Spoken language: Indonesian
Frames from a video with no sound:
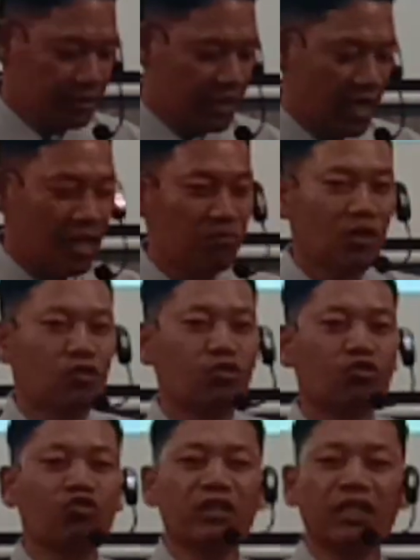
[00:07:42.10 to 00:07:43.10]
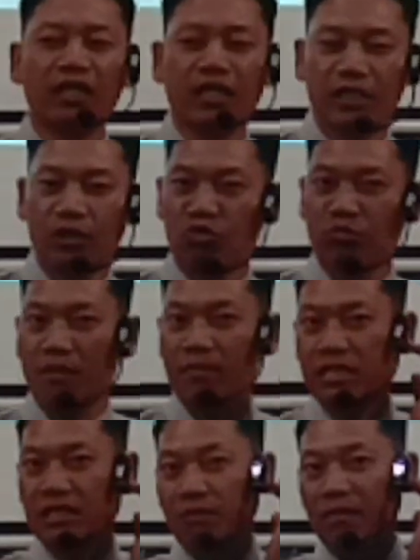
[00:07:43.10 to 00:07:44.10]
Jangan mengurung diri di rumah
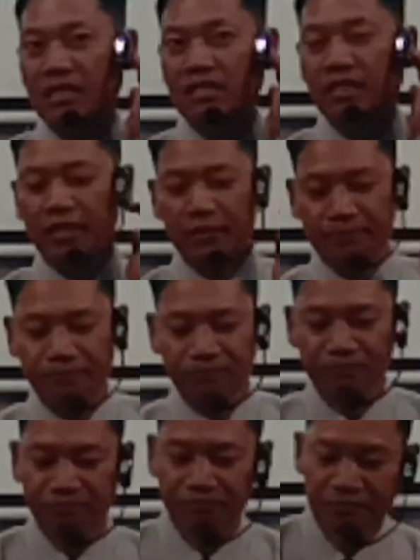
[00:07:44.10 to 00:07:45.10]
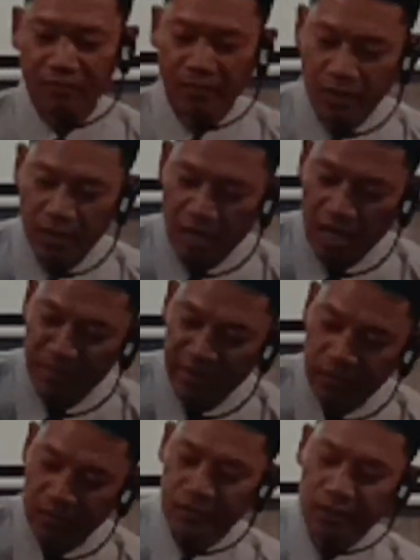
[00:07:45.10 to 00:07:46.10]
masing-masing. Amin.